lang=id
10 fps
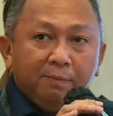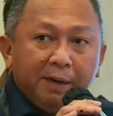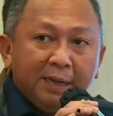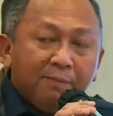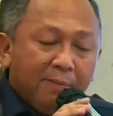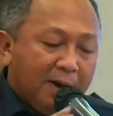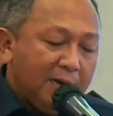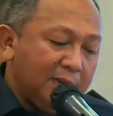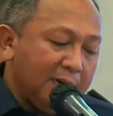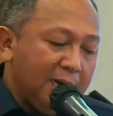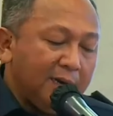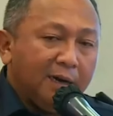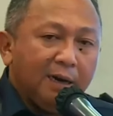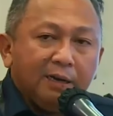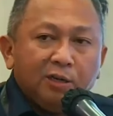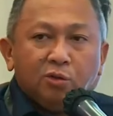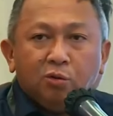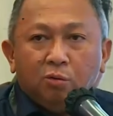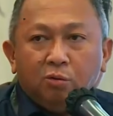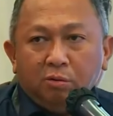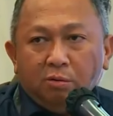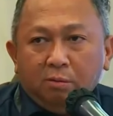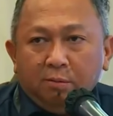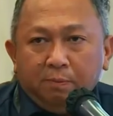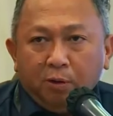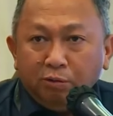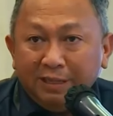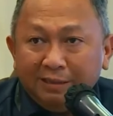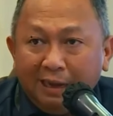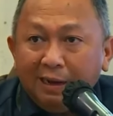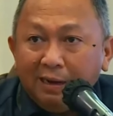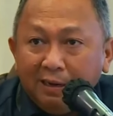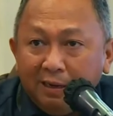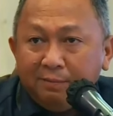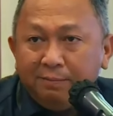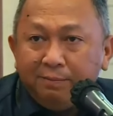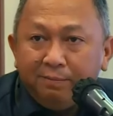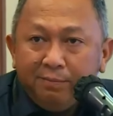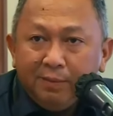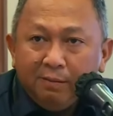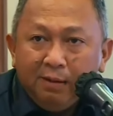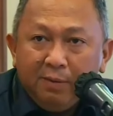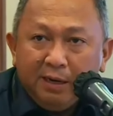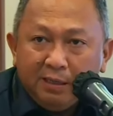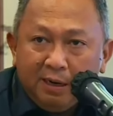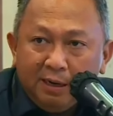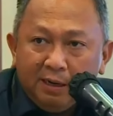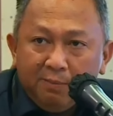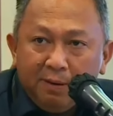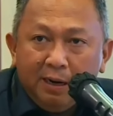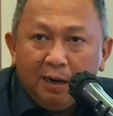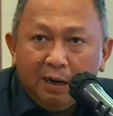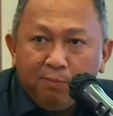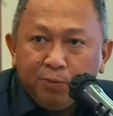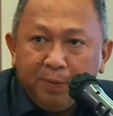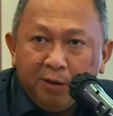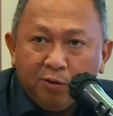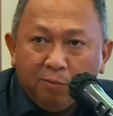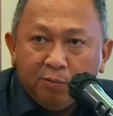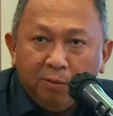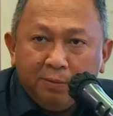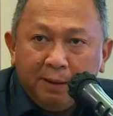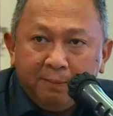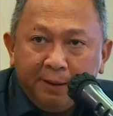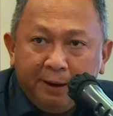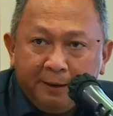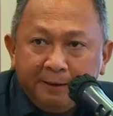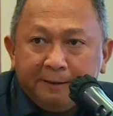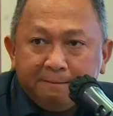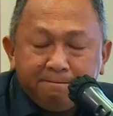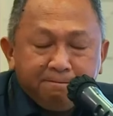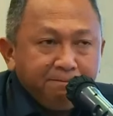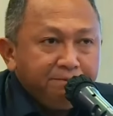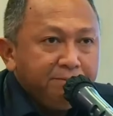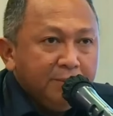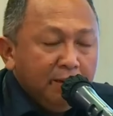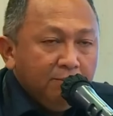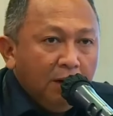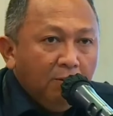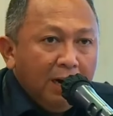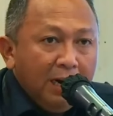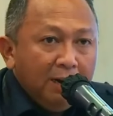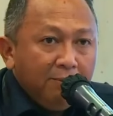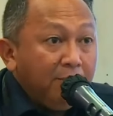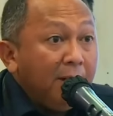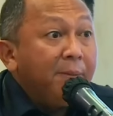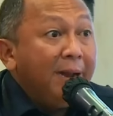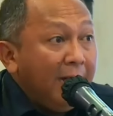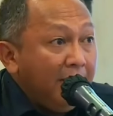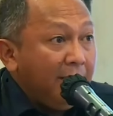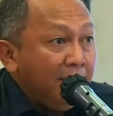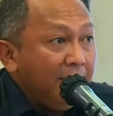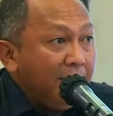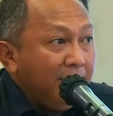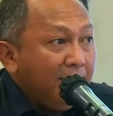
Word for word: Pertama terkait dengan isu penguntitan tadi memang diserahkan kepada Kapus Penkum untuk menyampaikan ya, bahwa memang benar